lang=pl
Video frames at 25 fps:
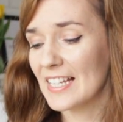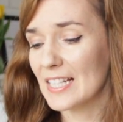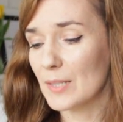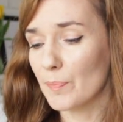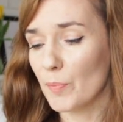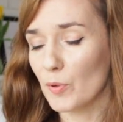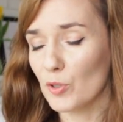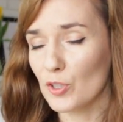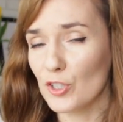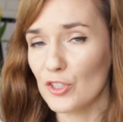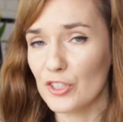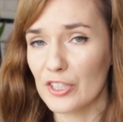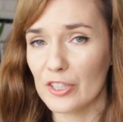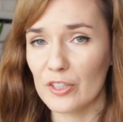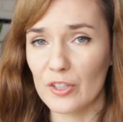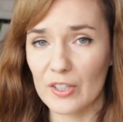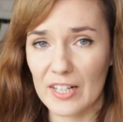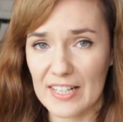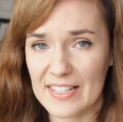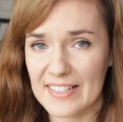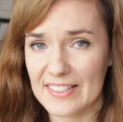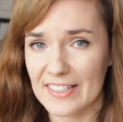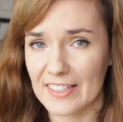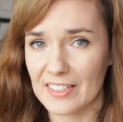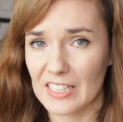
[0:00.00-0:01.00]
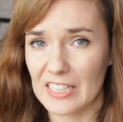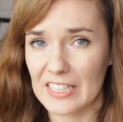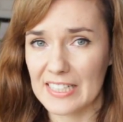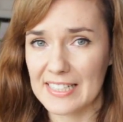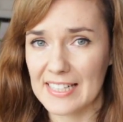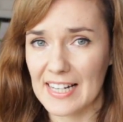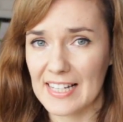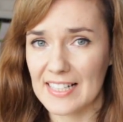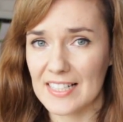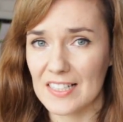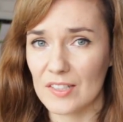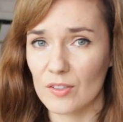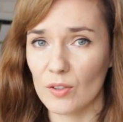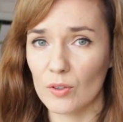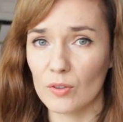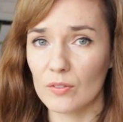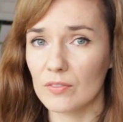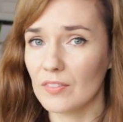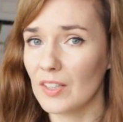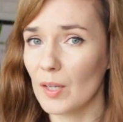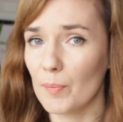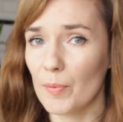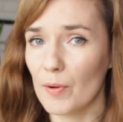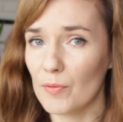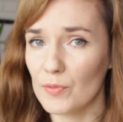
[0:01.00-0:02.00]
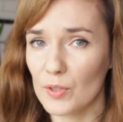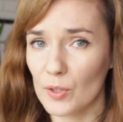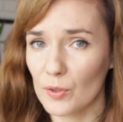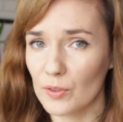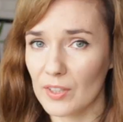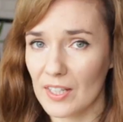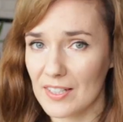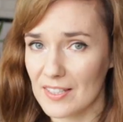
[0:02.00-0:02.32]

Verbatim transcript: spożycie go raz na jakiś czas, no na pewno